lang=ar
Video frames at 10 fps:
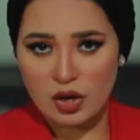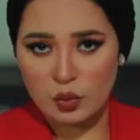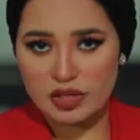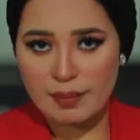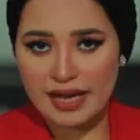
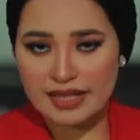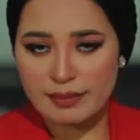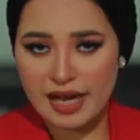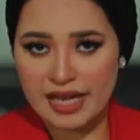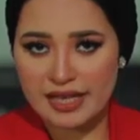وده بعد
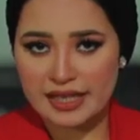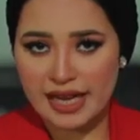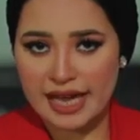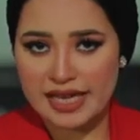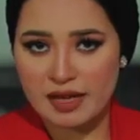ما أكد
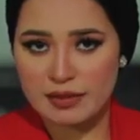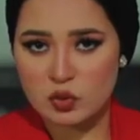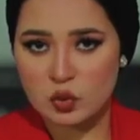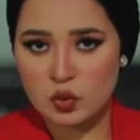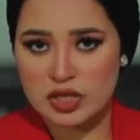الحقيقة
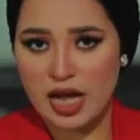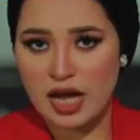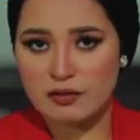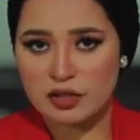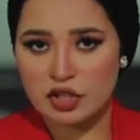مسؤول
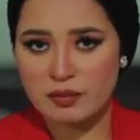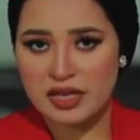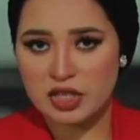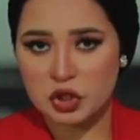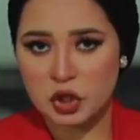الصحة في
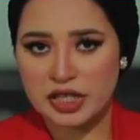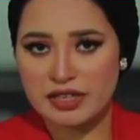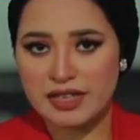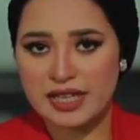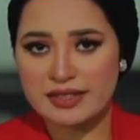جامبيا الشهر
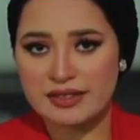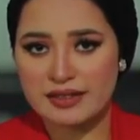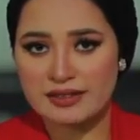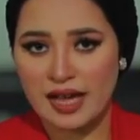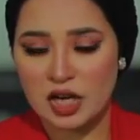اللي فات
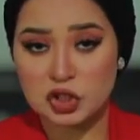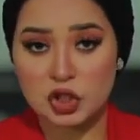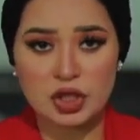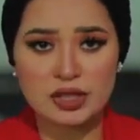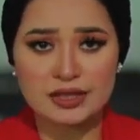إن عشرات